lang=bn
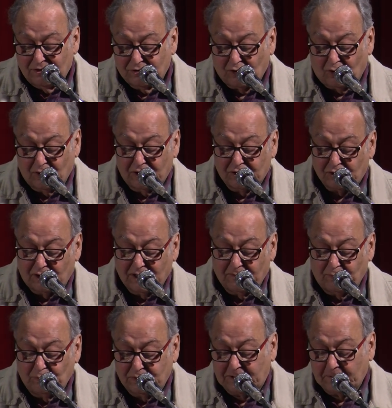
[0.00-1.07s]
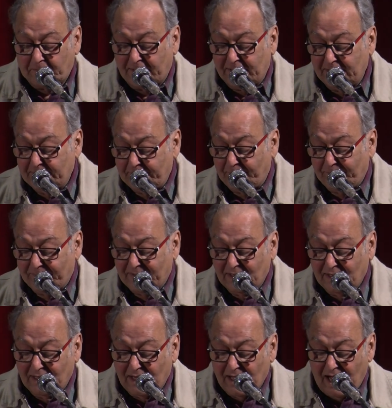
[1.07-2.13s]
সঙ্গে সঙ্গে বুঝতে পারি
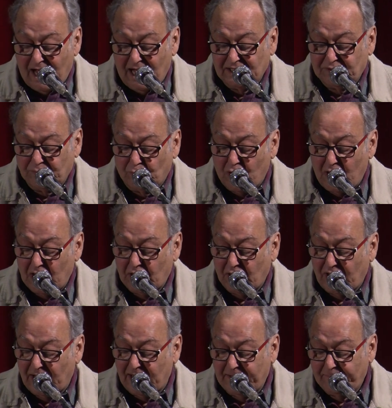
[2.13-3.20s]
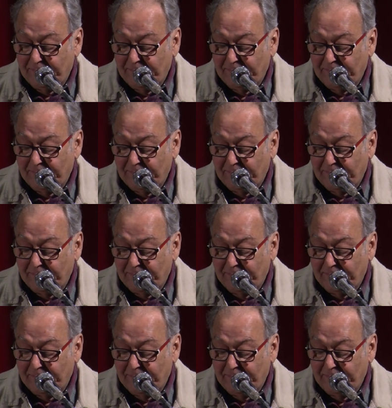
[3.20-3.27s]
আজ মহালয়া